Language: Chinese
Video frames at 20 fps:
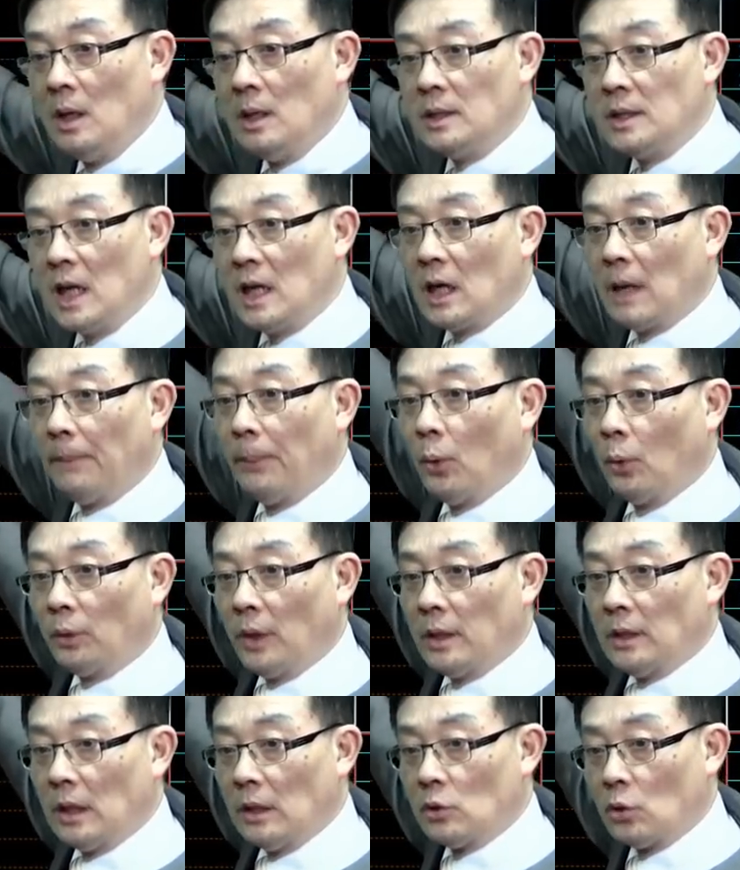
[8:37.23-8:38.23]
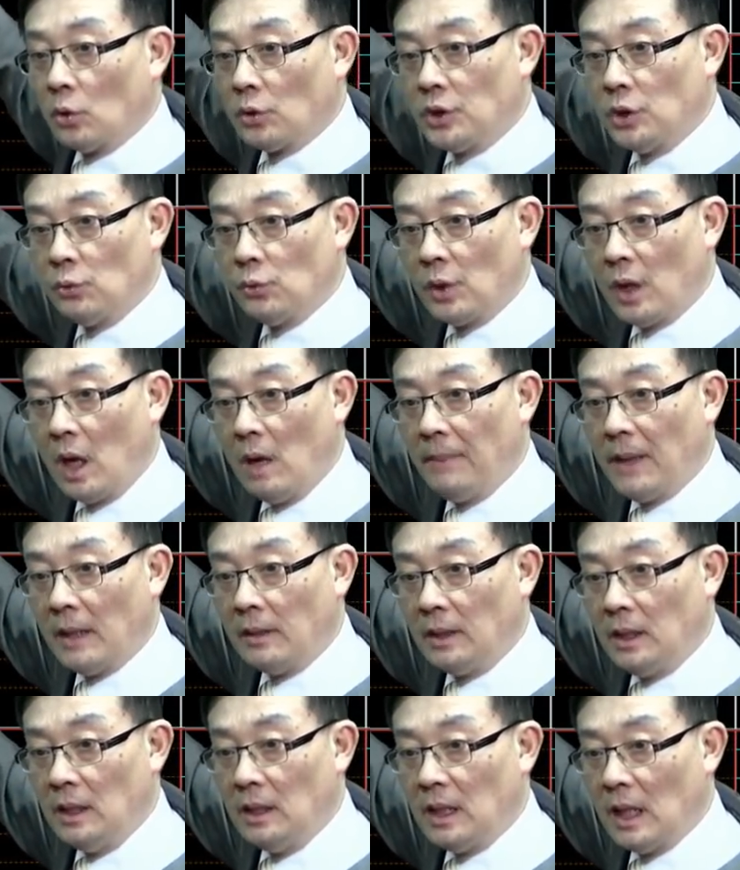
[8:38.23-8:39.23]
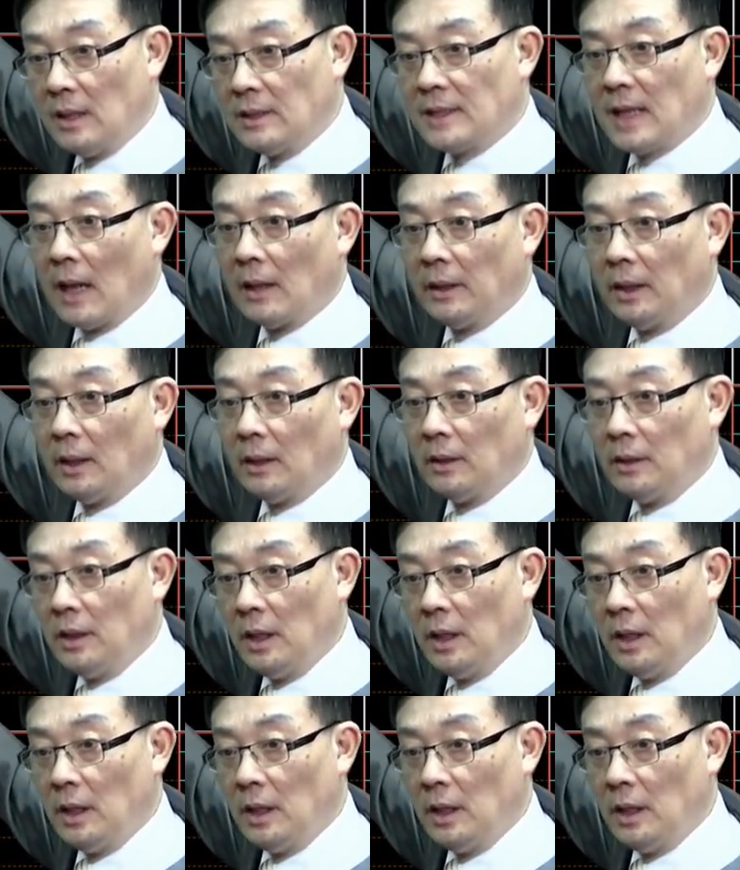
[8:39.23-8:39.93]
这个破断点从新中康盘第一天涨停，